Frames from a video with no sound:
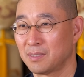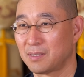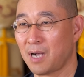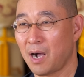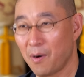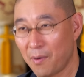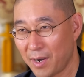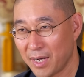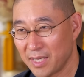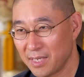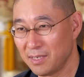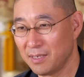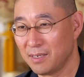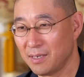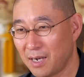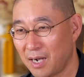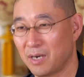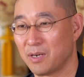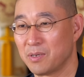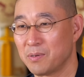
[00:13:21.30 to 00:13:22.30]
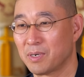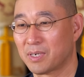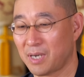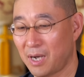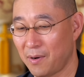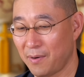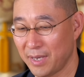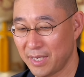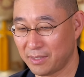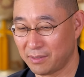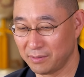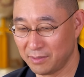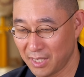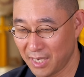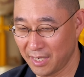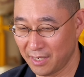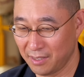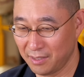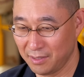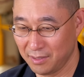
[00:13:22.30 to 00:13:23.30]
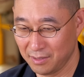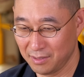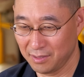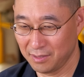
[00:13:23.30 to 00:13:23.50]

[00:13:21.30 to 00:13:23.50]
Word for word: 可愛い、あるいは可愛くない。